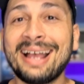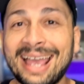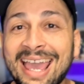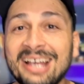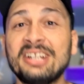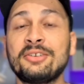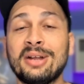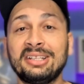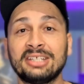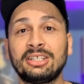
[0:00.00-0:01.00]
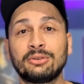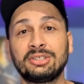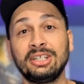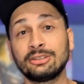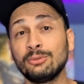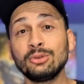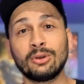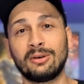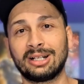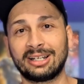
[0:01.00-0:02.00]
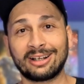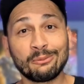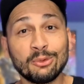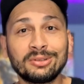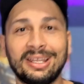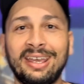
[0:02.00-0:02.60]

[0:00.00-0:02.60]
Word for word: essa regra de 45 dias mudou, galera, caiu por